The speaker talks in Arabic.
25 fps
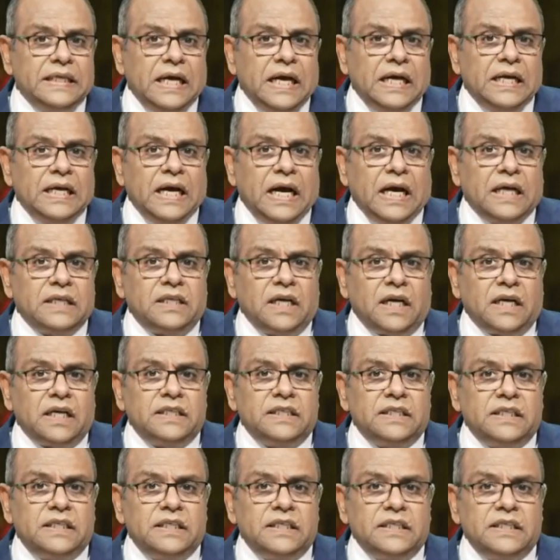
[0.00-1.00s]
آه، انا
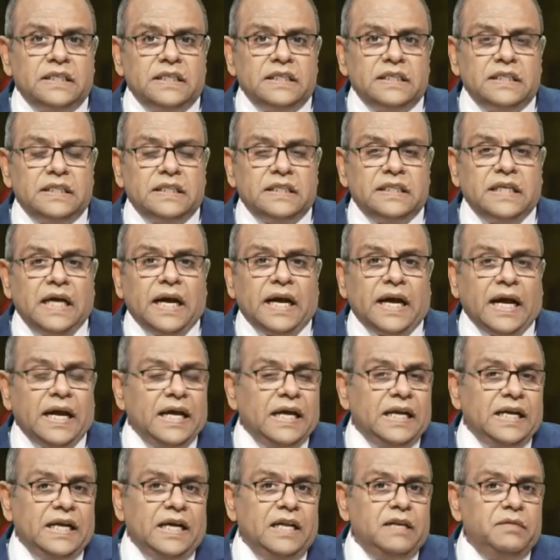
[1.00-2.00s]
اعتقد ان ده
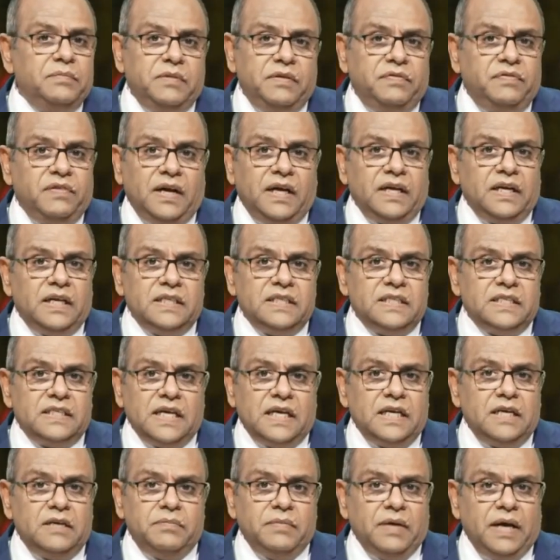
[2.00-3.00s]
خيال علمي فعلا
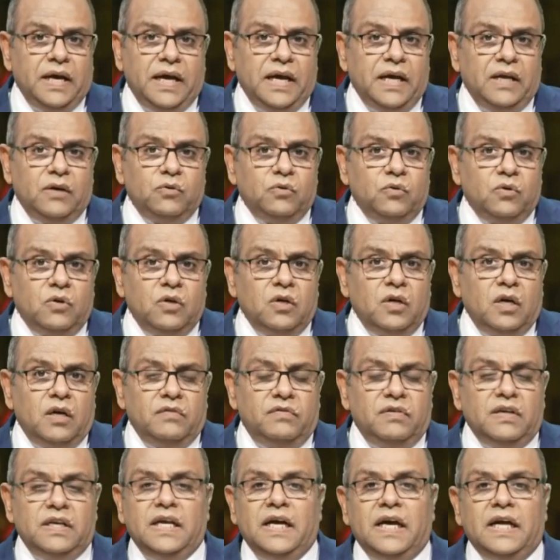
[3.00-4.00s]
زي ما قالوا
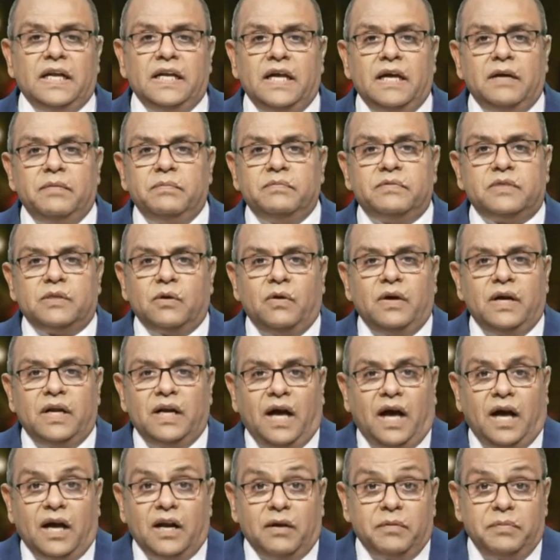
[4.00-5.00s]
في الاعلام سواء
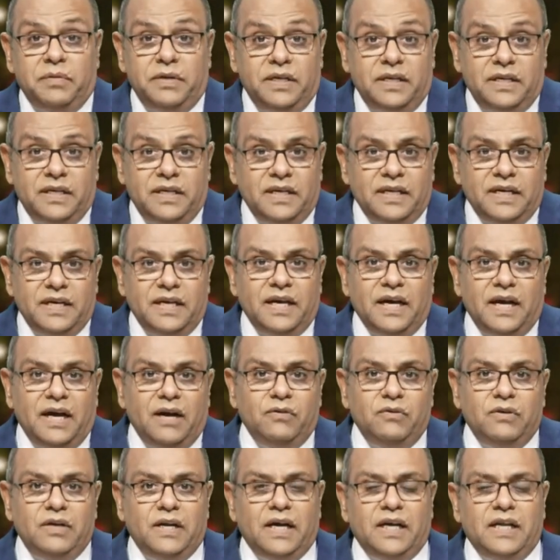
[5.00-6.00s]
العربي
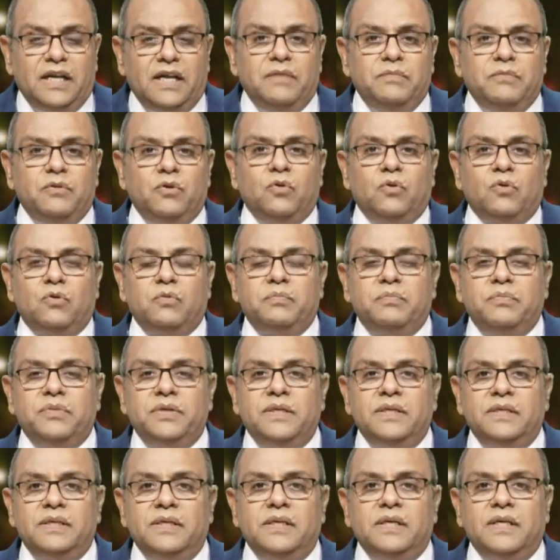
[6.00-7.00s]
او الاعلام الاوروبي
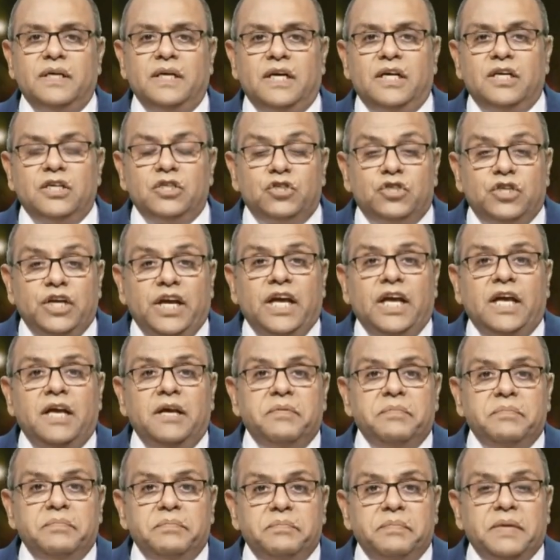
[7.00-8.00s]
شيء
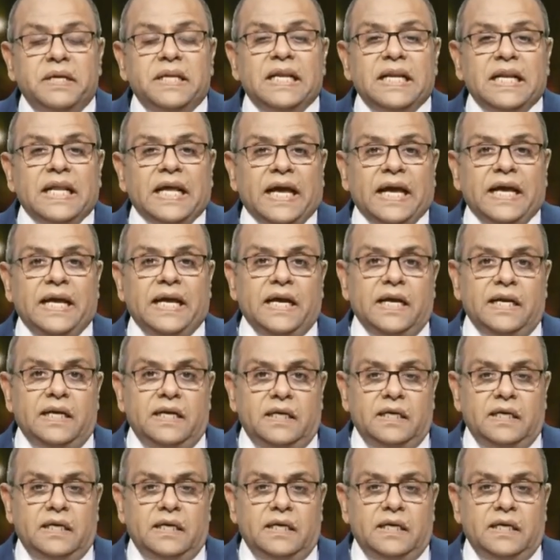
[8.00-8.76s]
من الخيال